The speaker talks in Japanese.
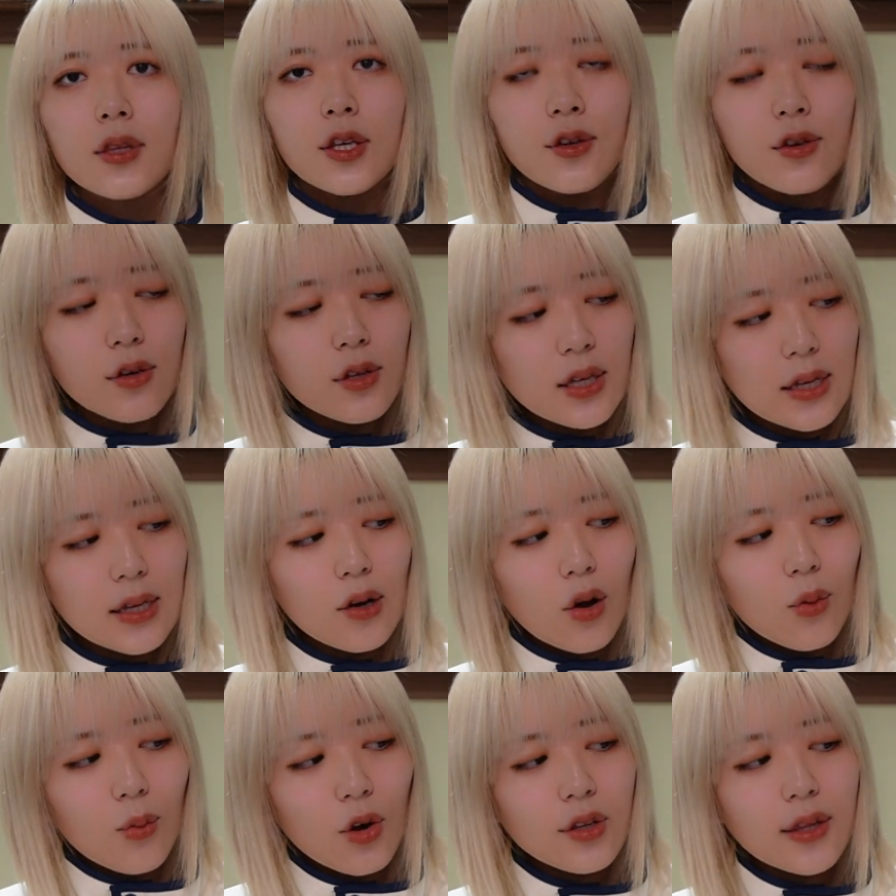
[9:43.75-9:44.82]
急に
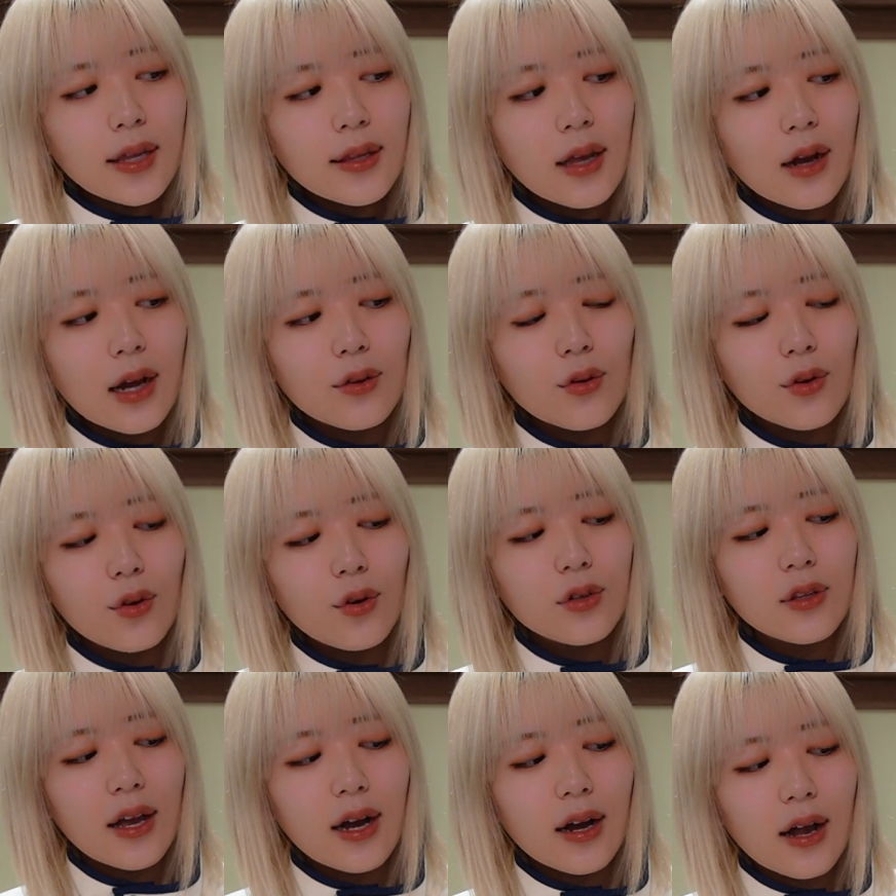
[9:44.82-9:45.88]
思い立ったかのよう
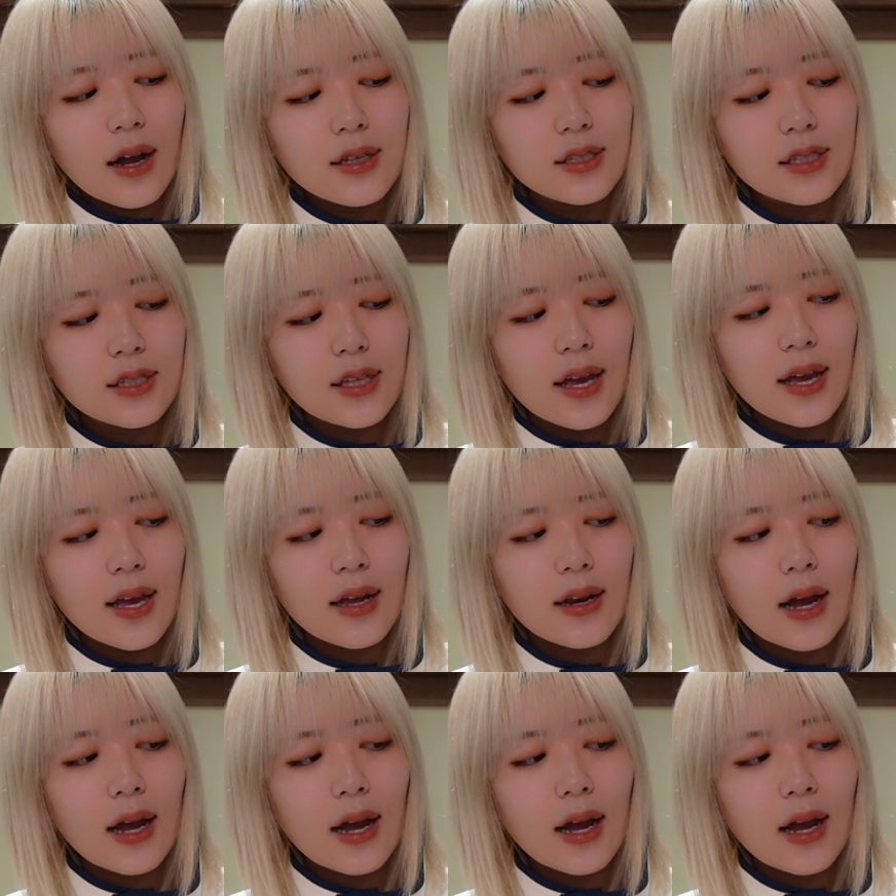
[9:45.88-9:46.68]
な感じで、